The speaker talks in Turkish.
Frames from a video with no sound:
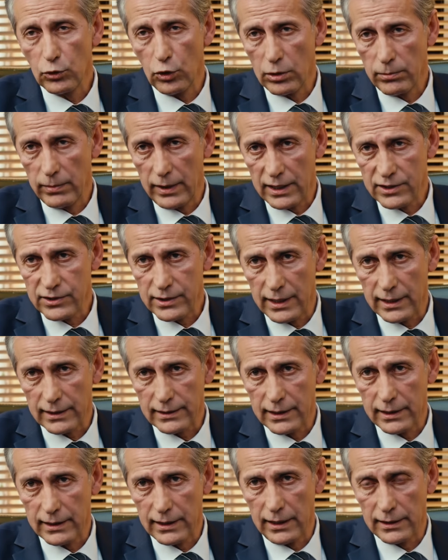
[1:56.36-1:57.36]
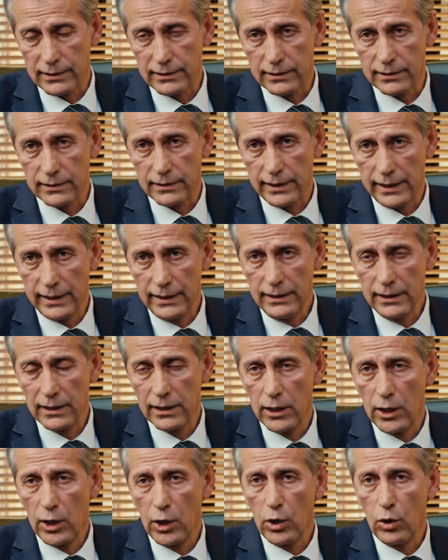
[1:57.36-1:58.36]
normal şartlar altında
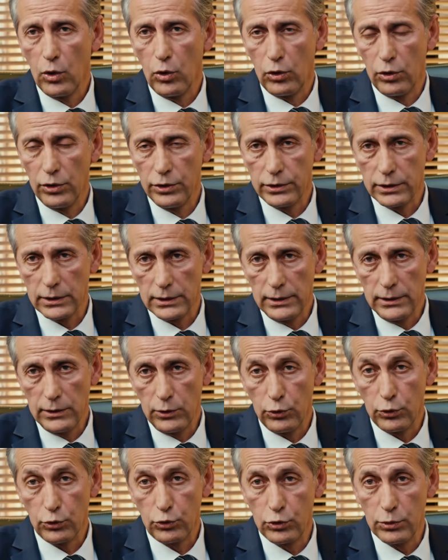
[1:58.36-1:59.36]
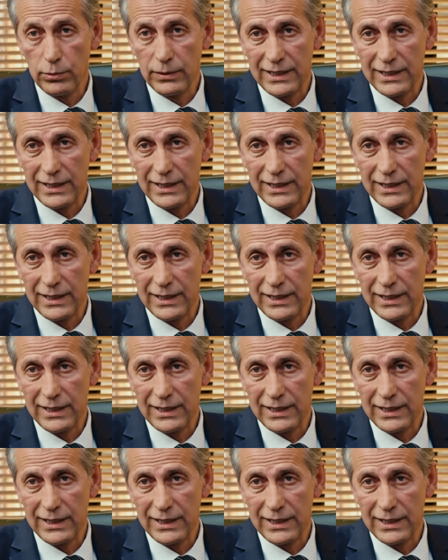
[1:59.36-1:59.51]
10 yıl hüküm